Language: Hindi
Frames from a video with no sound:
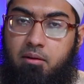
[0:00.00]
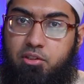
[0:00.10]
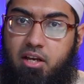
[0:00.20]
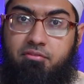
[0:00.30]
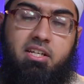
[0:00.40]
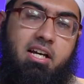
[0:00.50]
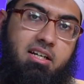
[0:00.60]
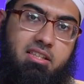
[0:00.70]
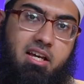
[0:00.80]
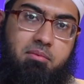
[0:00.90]
मुसाफिर क्या
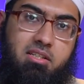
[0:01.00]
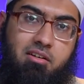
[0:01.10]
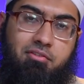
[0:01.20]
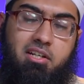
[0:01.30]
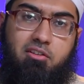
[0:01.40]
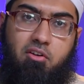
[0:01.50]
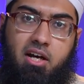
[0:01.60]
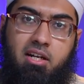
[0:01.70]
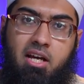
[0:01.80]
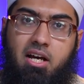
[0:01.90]
करता है अपने सफ़र के
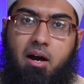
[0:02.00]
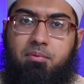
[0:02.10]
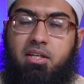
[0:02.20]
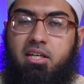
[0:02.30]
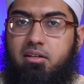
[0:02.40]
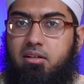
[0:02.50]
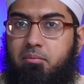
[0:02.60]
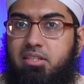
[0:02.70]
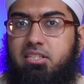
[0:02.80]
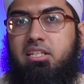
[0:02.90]
दौरान अपनी
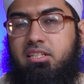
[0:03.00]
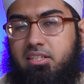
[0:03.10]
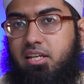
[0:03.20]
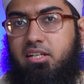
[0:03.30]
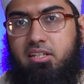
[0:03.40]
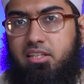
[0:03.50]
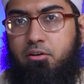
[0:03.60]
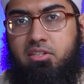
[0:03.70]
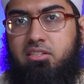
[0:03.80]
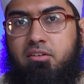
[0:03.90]
मंजिल की तैयारी करता
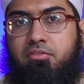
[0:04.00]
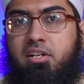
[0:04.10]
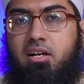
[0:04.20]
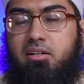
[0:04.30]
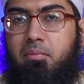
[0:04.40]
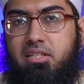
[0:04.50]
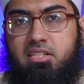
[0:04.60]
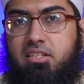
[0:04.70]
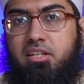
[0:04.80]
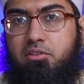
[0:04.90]
है उसका सफ़र
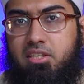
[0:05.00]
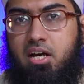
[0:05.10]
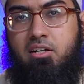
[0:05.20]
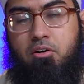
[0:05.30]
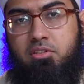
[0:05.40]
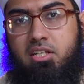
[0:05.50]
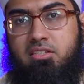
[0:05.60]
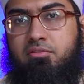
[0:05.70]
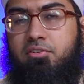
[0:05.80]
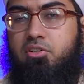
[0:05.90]
मकसद नहीं होता उसका
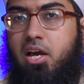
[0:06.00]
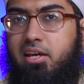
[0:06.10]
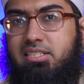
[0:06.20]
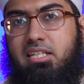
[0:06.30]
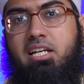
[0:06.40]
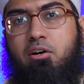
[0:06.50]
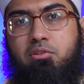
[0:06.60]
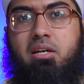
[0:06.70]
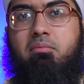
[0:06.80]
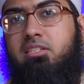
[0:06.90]
सफ़र जो है एक ज़रिया
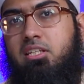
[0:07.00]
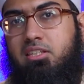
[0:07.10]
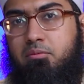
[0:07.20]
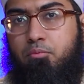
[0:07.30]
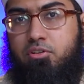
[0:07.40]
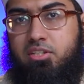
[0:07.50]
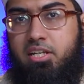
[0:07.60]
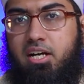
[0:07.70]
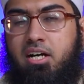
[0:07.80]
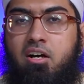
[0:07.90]
होता है मकसद तक
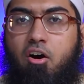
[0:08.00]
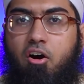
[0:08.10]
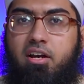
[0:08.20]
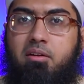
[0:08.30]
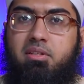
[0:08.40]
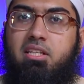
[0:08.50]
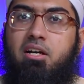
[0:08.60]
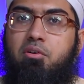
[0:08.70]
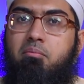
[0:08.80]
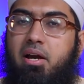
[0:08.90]
पहुंचने का और अगर
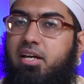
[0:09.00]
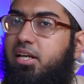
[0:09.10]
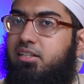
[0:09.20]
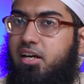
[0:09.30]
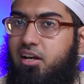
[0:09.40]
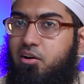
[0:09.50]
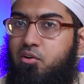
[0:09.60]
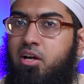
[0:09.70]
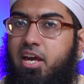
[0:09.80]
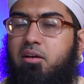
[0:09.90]
बंदा कोई माइग्रेट कर रहा
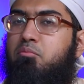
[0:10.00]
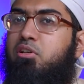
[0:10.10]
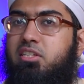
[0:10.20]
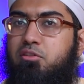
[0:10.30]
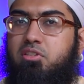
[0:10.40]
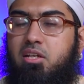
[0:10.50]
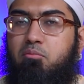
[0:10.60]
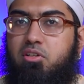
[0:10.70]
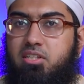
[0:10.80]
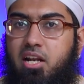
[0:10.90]
हो एक मुल्क से दूसरे
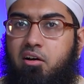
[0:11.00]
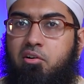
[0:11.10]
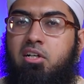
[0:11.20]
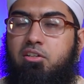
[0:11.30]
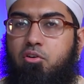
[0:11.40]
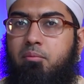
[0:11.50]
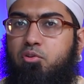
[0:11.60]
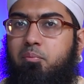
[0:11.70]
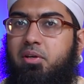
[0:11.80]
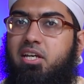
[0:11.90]
मुल्क जा रहा हो तो
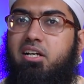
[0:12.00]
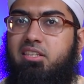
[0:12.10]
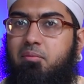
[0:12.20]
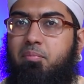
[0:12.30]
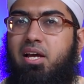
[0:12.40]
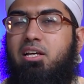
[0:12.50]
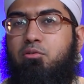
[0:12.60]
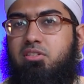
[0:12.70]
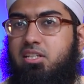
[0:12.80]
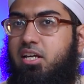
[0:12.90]
आमतौर पर क्या करता है पहले
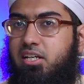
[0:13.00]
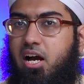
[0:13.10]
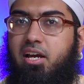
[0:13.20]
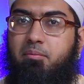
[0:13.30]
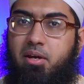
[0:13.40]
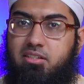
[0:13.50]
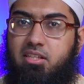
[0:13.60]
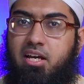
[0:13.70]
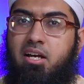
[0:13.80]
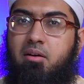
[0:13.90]
कुछ तैयारी आगे
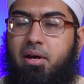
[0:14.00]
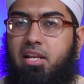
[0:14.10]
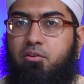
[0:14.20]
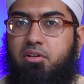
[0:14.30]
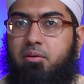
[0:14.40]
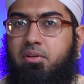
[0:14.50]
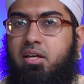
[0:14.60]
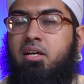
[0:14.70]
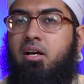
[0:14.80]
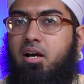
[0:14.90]
भेजता है पहले कोई अपने